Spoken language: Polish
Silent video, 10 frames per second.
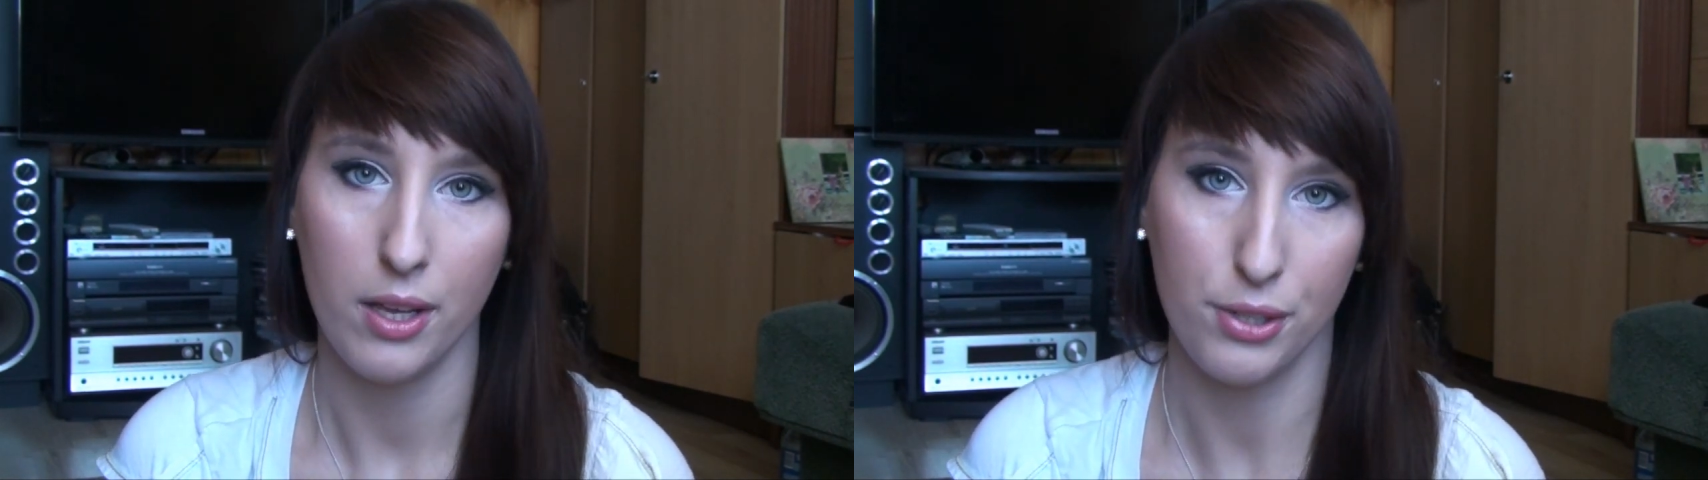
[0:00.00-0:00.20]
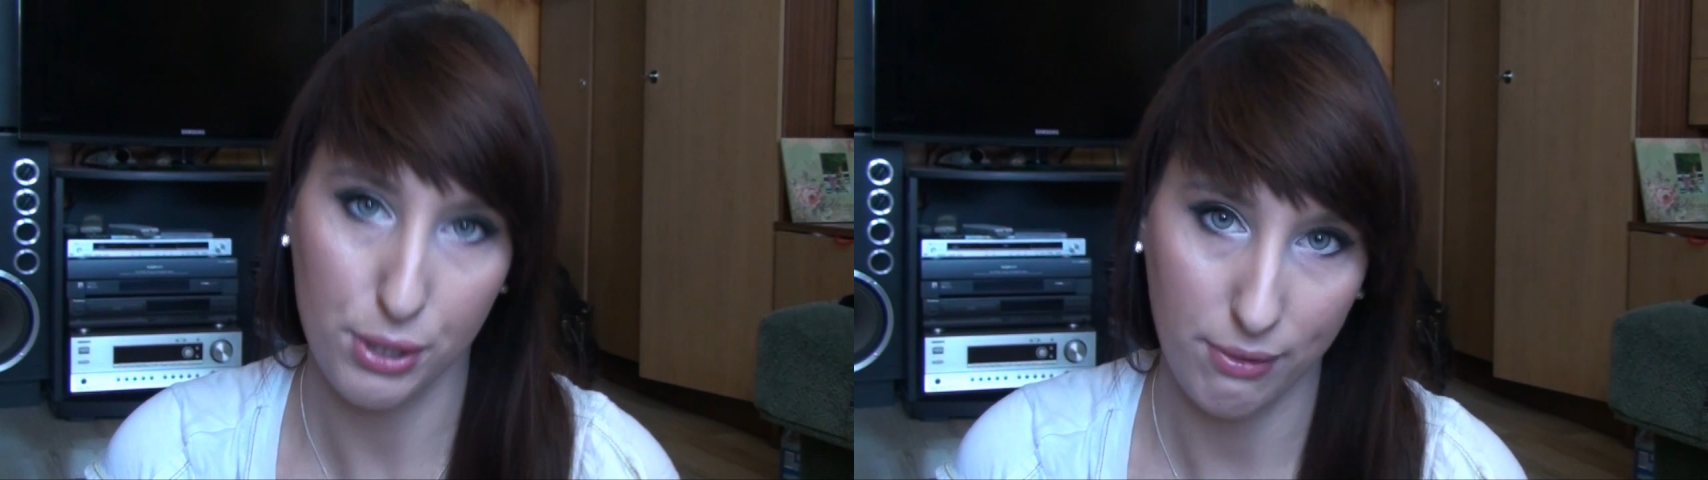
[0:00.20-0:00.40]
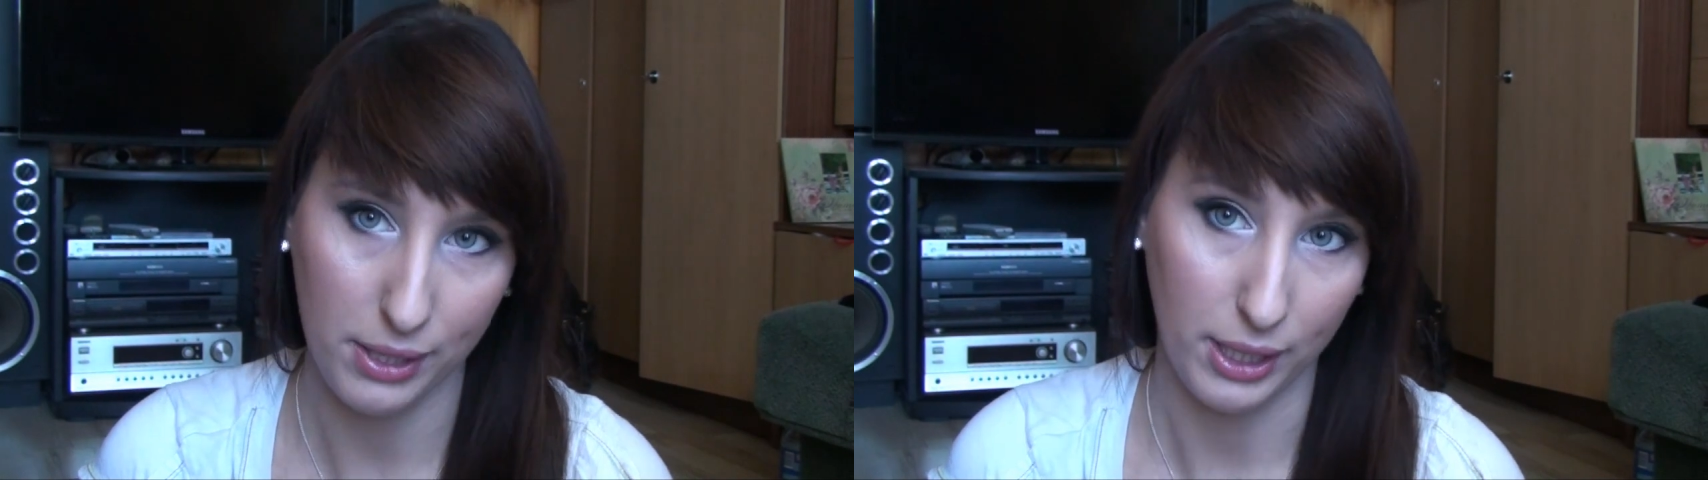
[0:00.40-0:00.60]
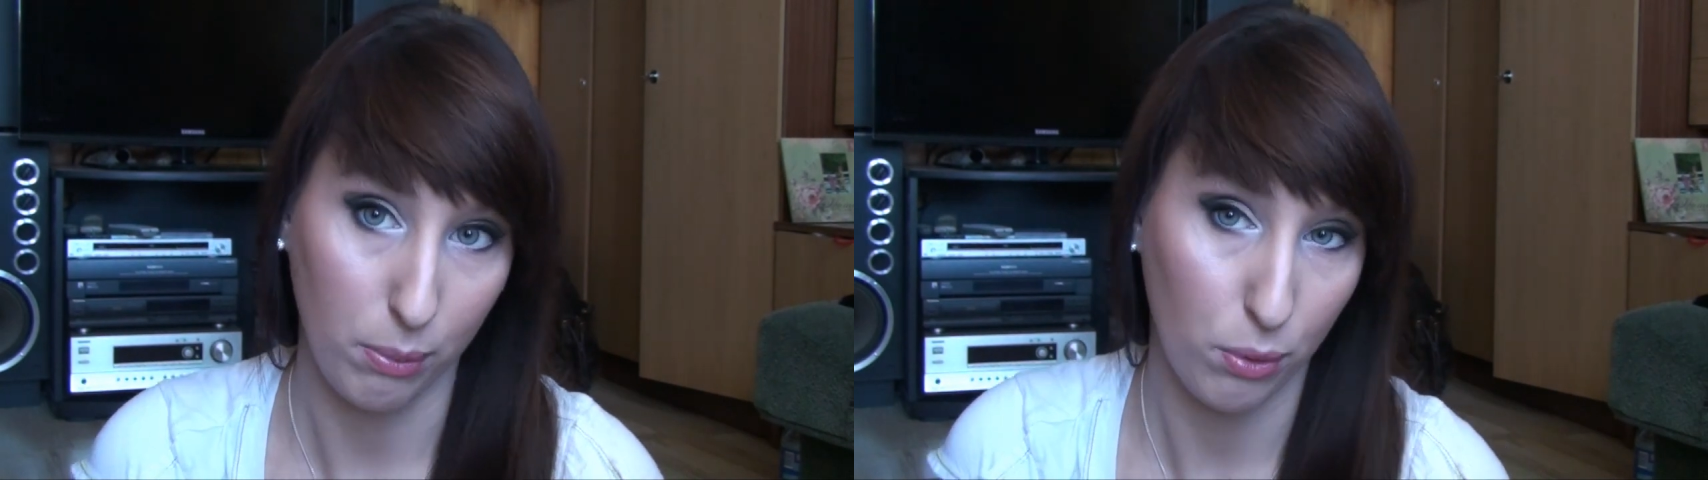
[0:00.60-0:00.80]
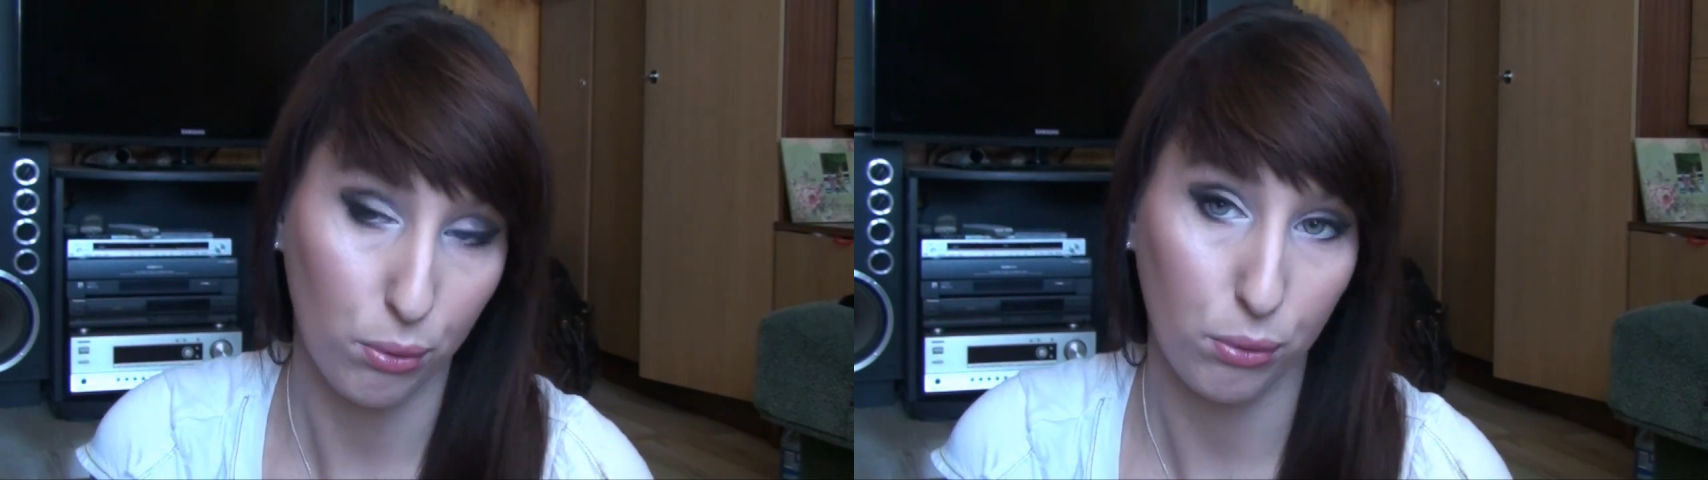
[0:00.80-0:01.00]
stosowanie
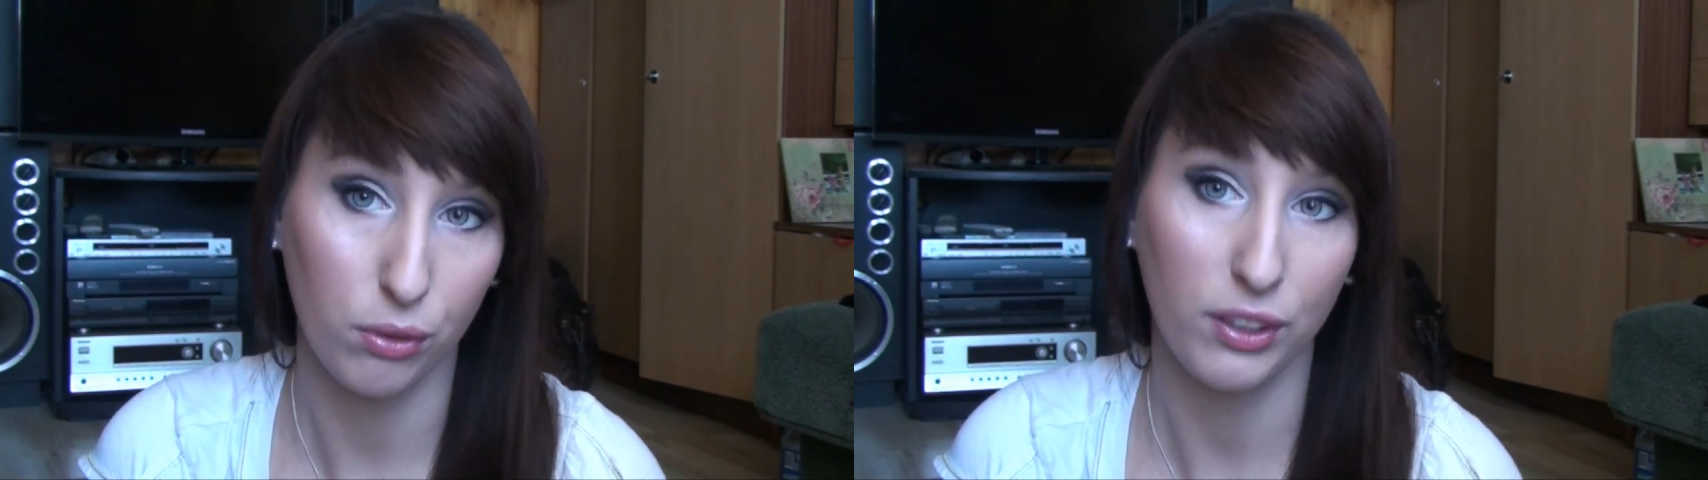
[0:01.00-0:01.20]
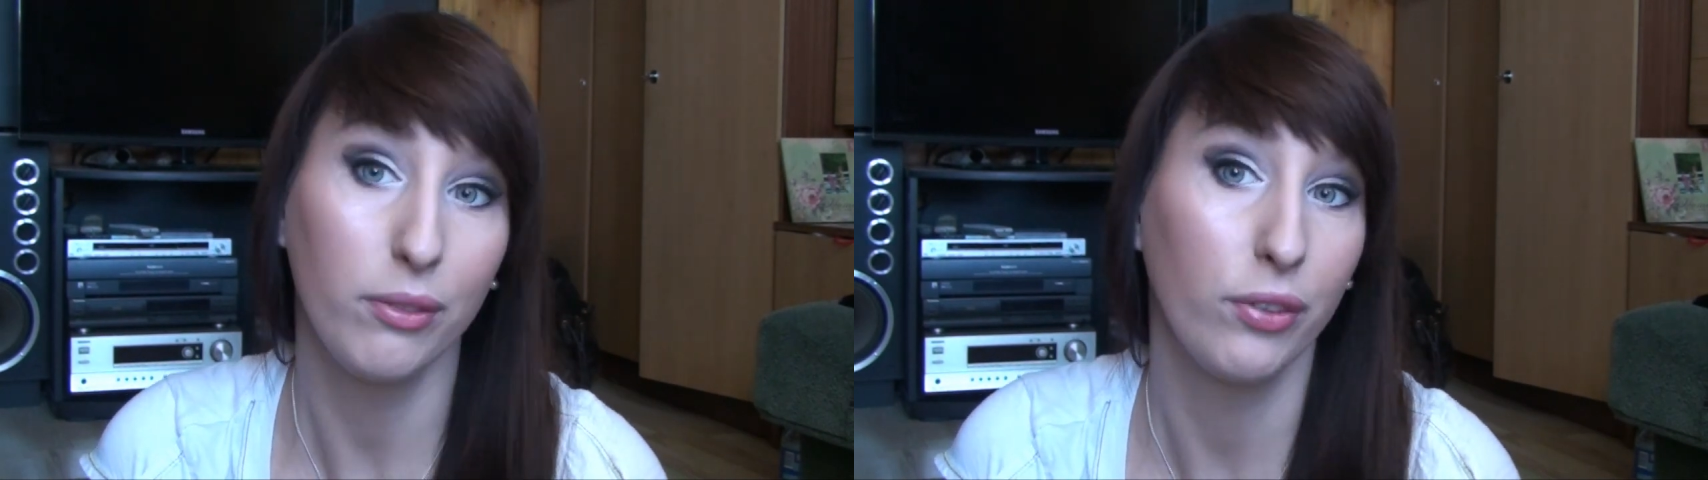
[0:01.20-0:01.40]
takich produktów.